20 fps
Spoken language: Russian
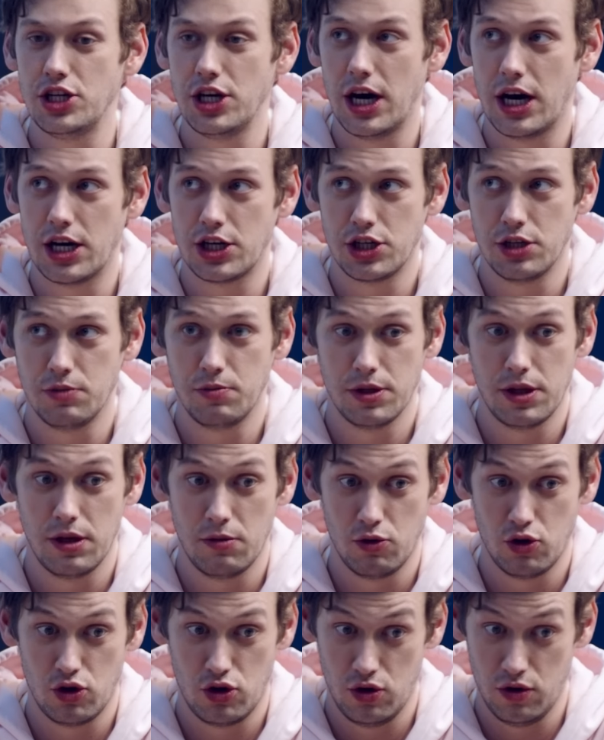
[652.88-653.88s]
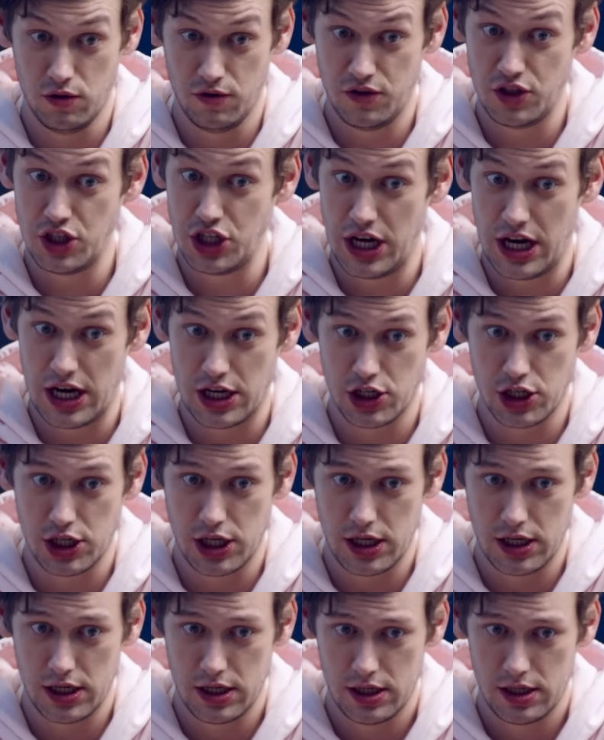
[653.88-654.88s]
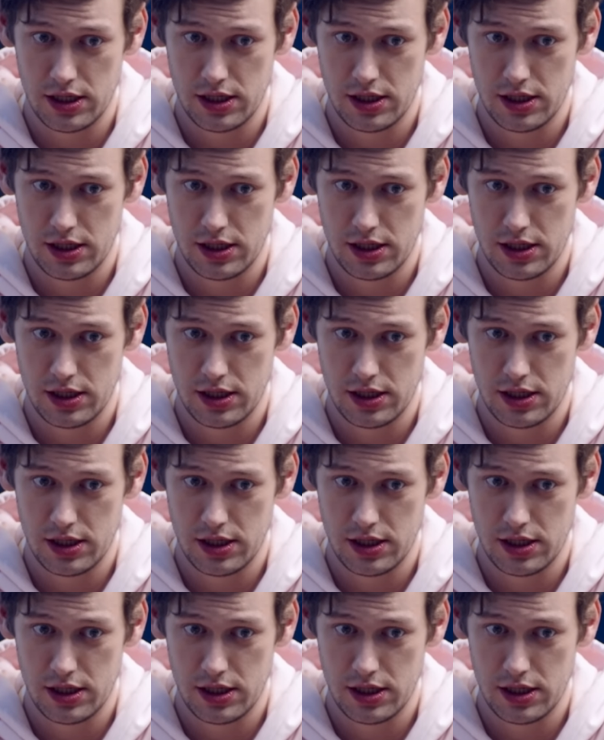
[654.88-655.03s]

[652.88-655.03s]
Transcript: чаши, потому что он в чаше.